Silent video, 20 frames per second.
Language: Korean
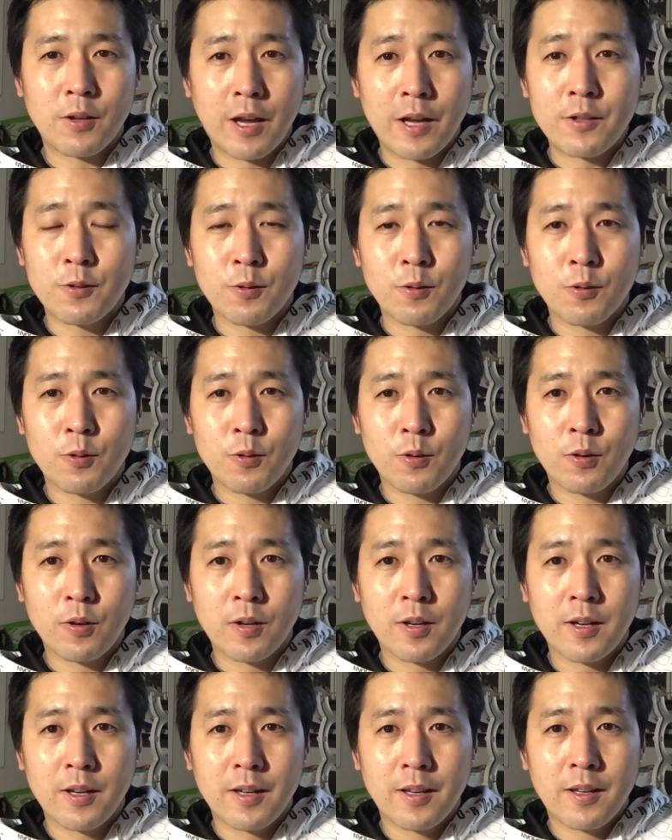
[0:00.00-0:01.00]
아니었고
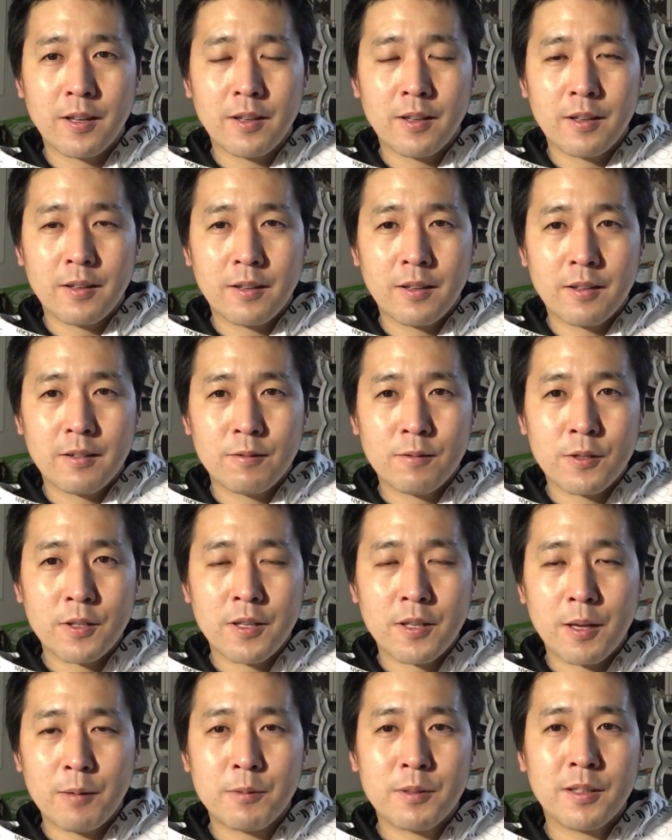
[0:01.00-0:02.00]
우리
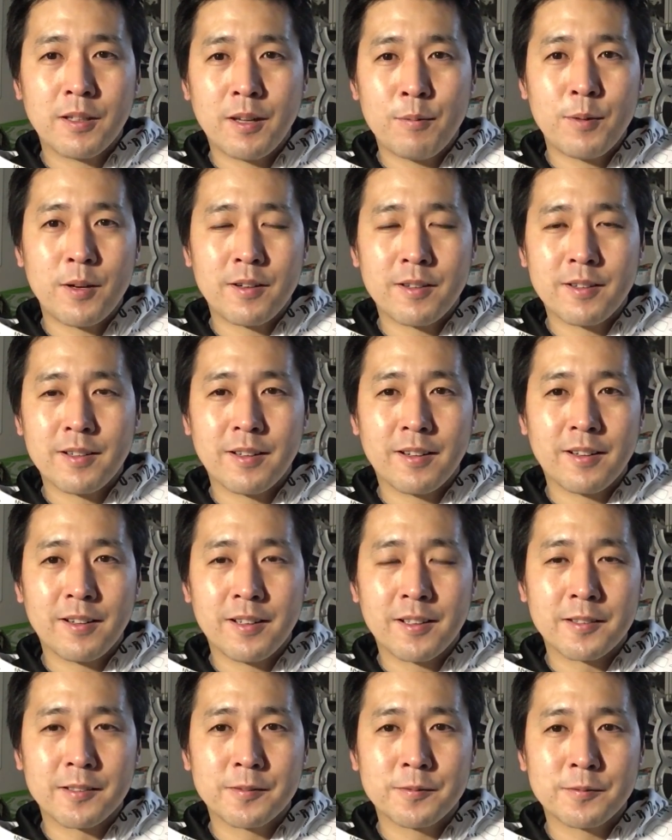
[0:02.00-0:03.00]
캡틴
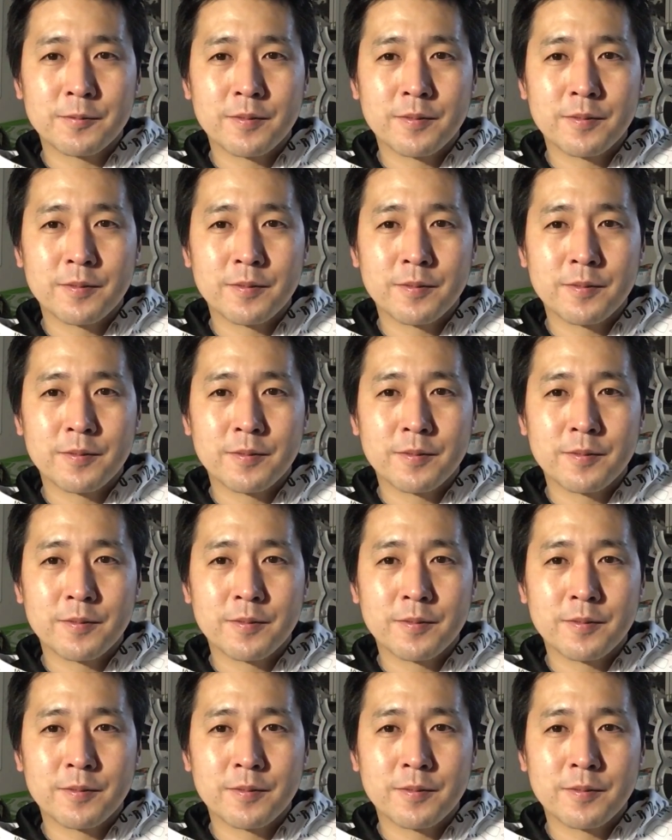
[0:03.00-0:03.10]
아메리카가